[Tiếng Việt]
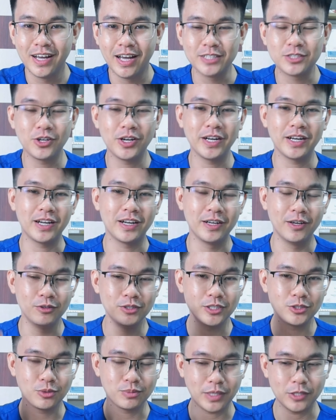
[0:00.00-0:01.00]
Thế cho nên là nếu
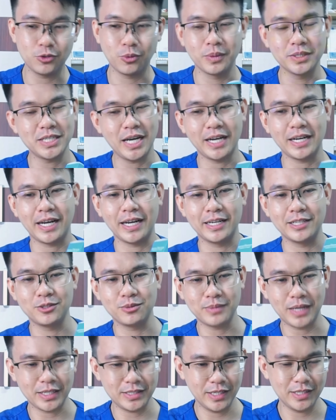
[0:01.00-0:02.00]
như chúng ta dùng cái chai này thì
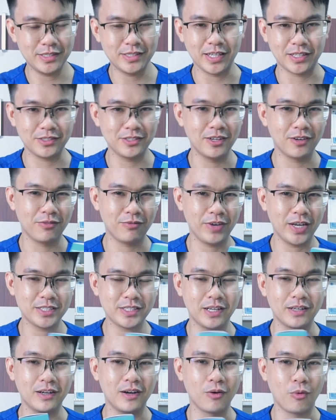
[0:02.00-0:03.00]
chúng ta sẽ diệt được ve
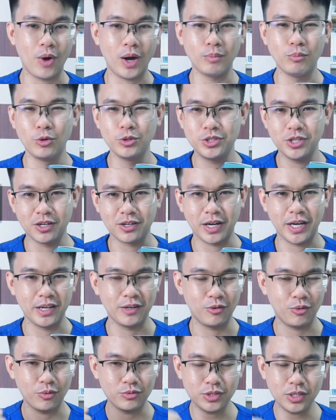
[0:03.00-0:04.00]
giận ở ngoài môi trường này,
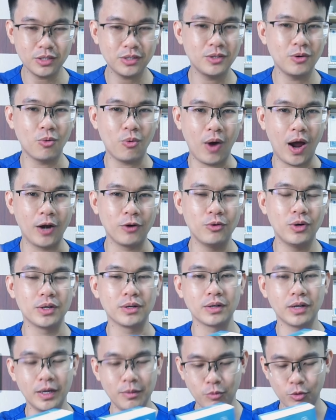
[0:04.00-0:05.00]
nó rất hiệu quả luôn.
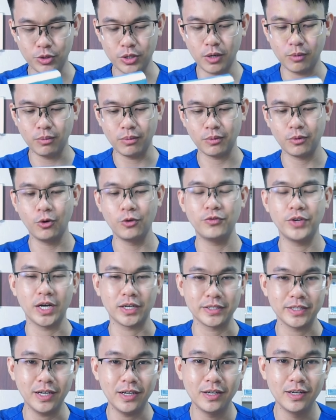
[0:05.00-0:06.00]
Đấy, một công đôi
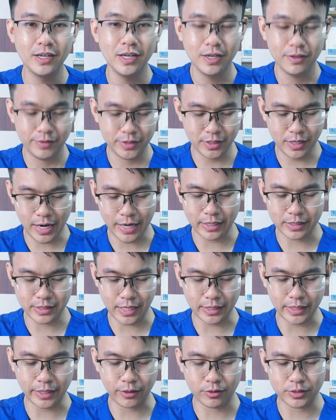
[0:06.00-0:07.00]
việc nhá. Cái thứ hai là
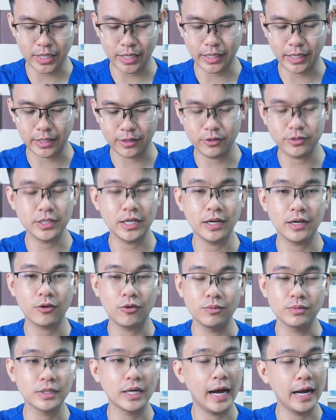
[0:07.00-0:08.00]
giá thành của chai này nó sẽ
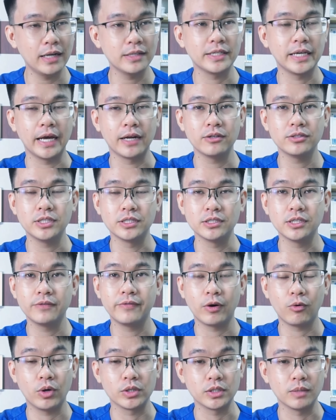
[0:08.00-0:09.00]
cũng khá là rẻ, nó chỉ rơi
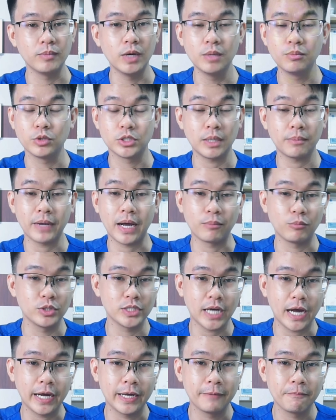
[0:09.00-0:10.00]
vào khoảng tầm hơn một trăm ngàn một
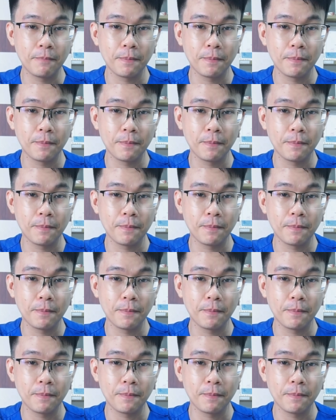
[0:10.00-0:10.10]
chai.